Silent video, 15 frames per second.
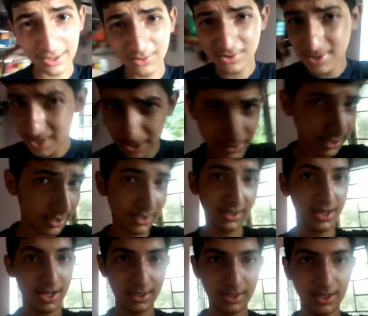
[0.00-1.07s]
मैं तो ज़्यादा नहीं
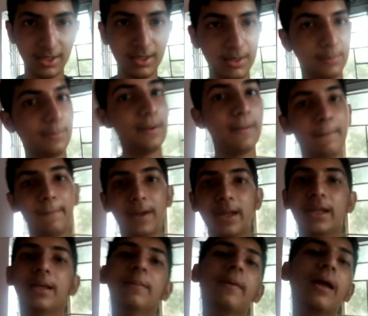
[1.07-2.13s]
खाता और
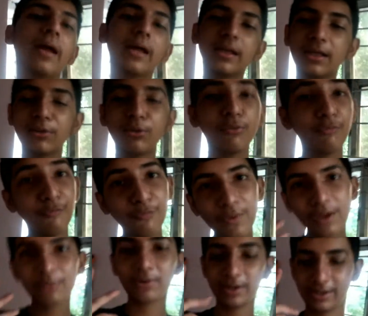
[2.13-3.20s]
मेरी बहन की तो
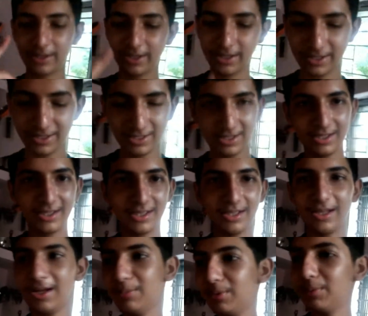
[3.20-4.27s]
फेवरेट है
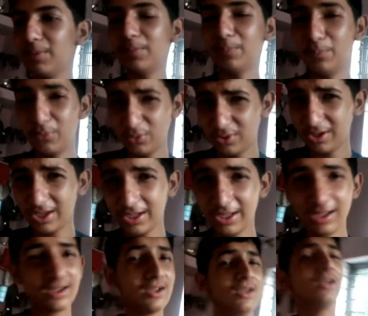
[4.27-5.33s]
कभी भी भूख
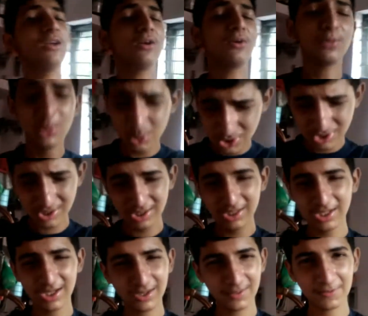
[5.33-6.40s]
लगे कुछ
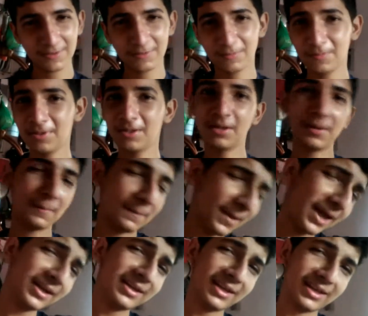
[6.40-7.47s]
नहीं है
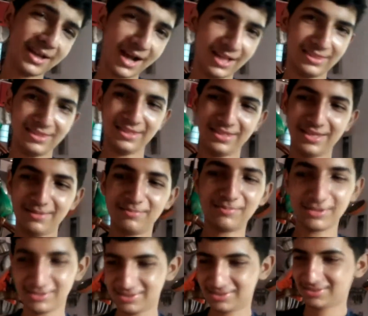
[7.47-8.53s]
मैगी खाते हैं
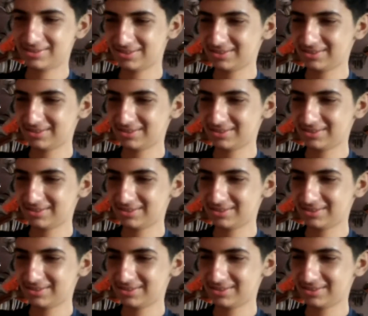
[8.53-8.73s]
बस